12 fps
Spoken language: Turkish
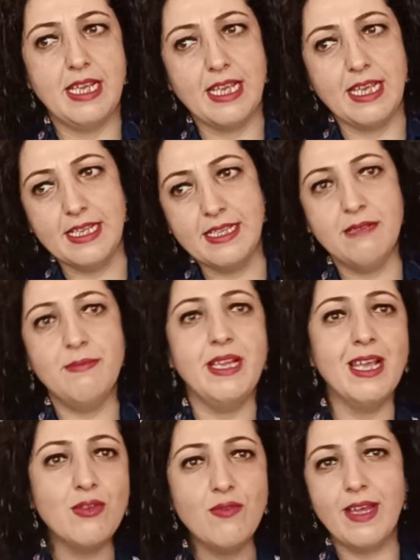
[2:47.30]

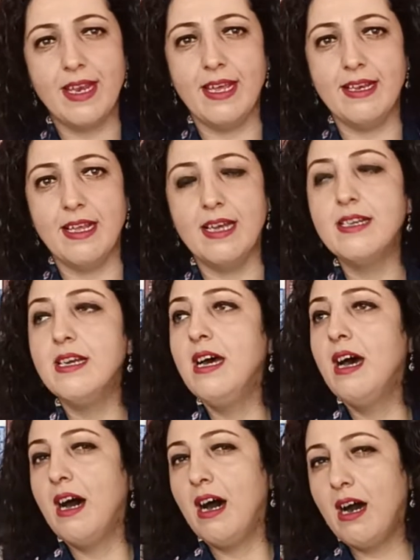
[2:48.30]
eğitimine güvenenler
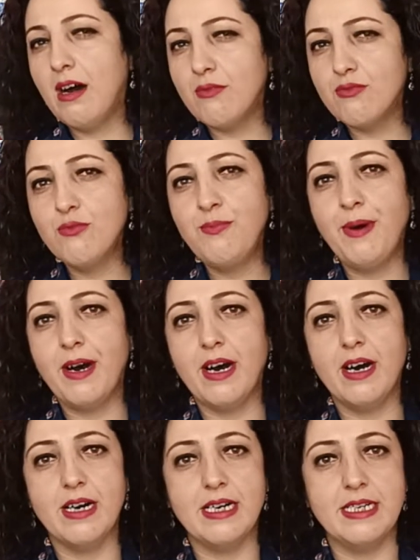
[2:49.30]

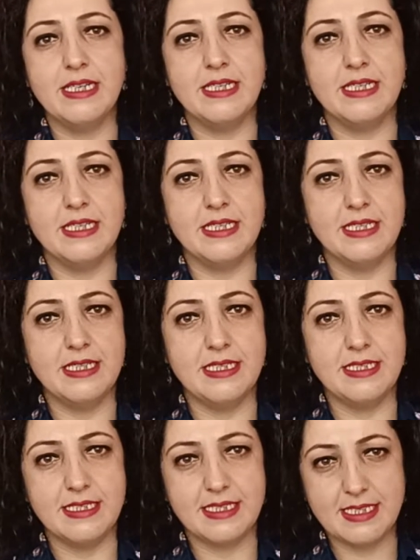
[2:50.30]
Avrupa e,
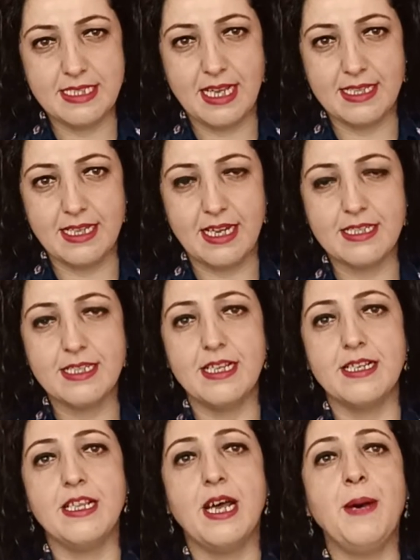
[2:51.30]

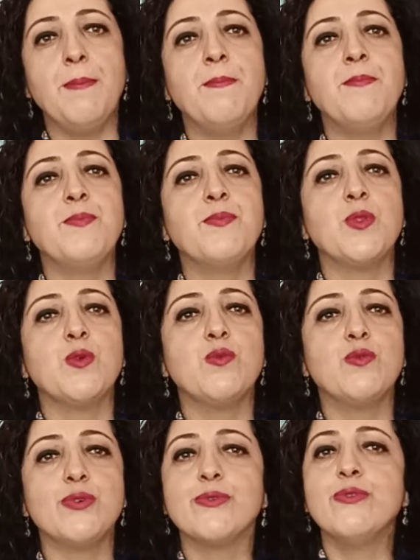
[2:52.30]
standartlarına
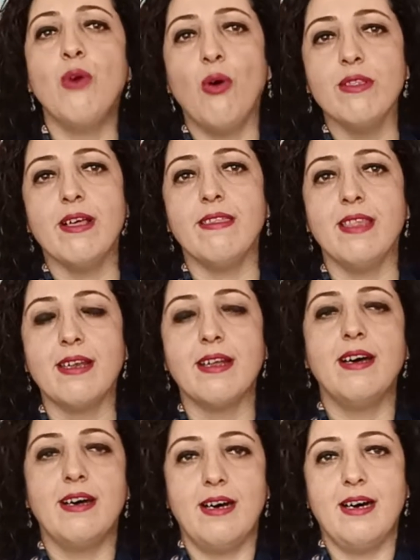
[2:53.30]
uygun
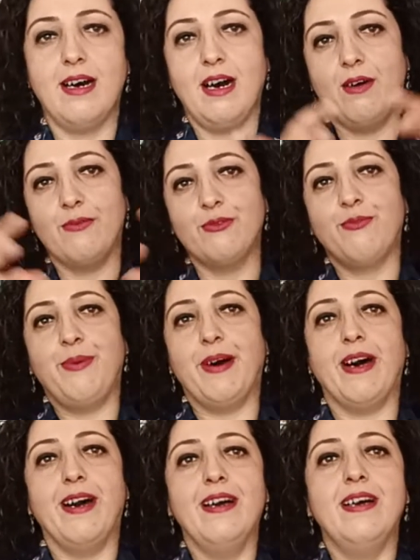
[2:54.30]
olanlara.
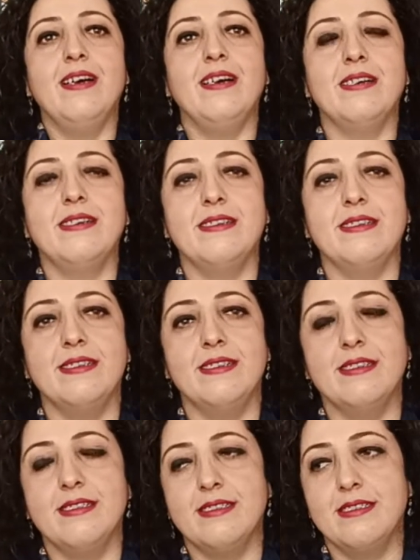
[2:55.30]
Avrupa e,
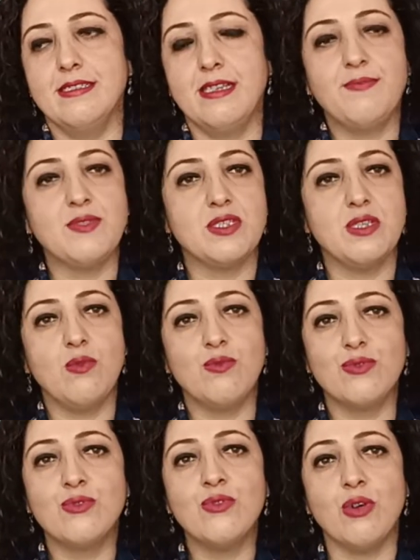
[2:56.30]
yapısına
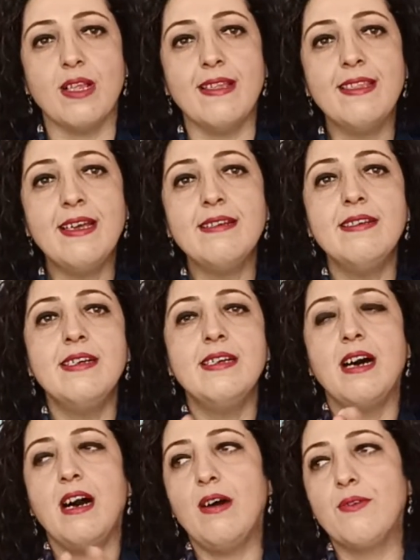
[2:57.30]
uygun olanlar
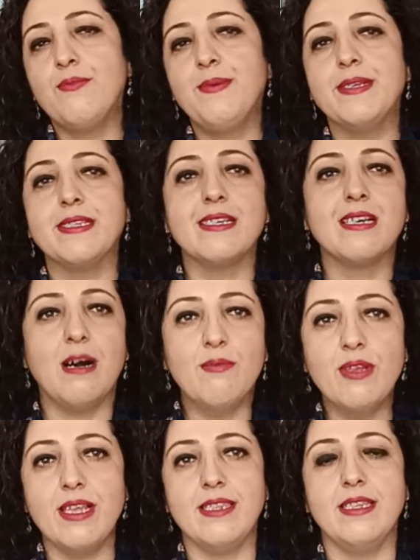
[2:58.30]
Avrupa'nın
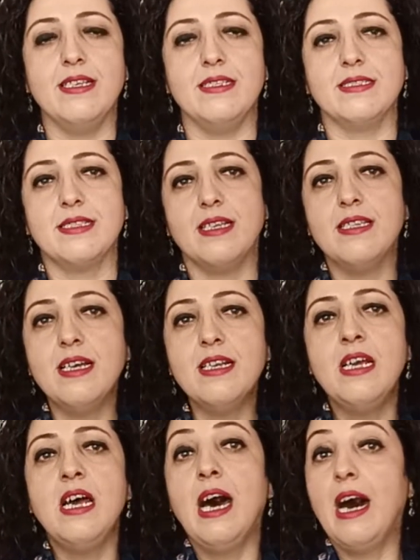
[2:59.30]
kabul ettiği insanlar
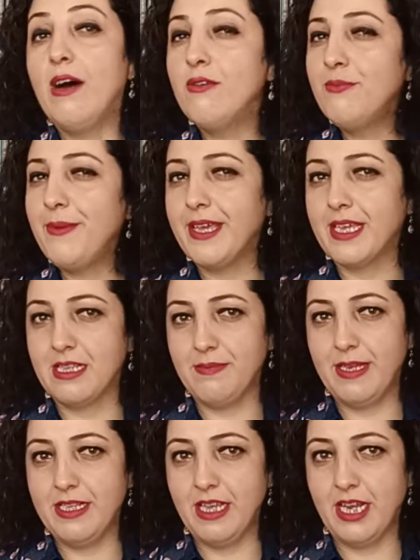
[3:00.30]
Avrupa'ya gitmeyi